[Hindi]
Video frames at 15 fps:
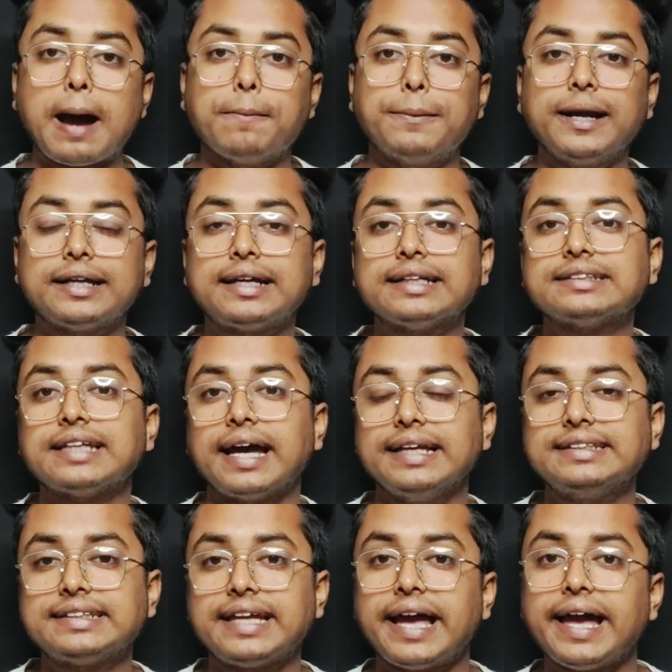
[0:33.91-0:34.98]
अपडेट का
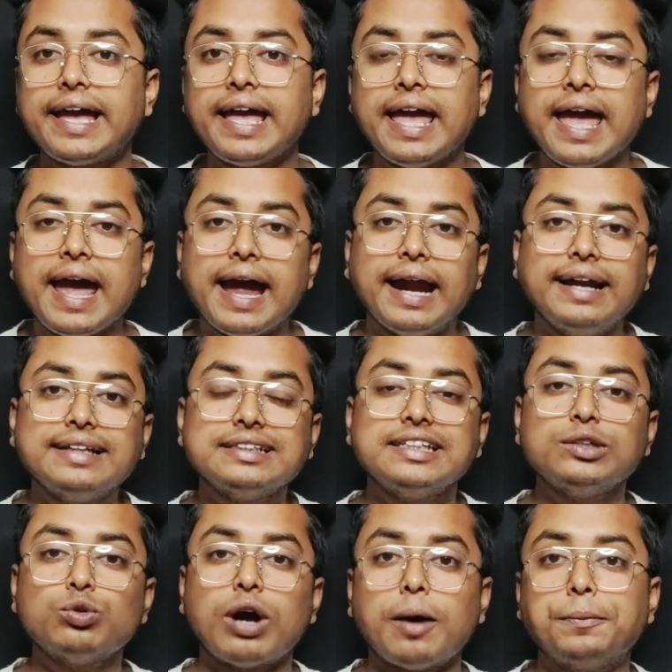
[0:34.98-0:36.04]
साइज क्या है एंड इस
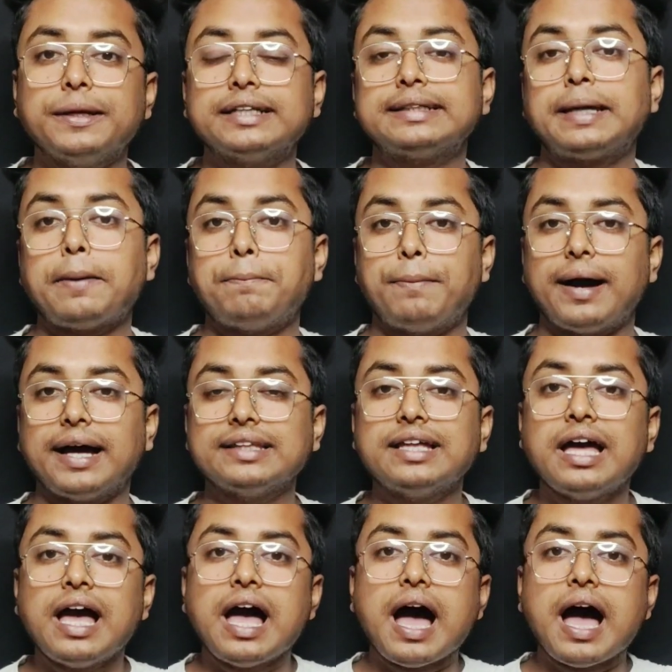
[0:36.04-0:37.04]
न्यू अपडेट के बाद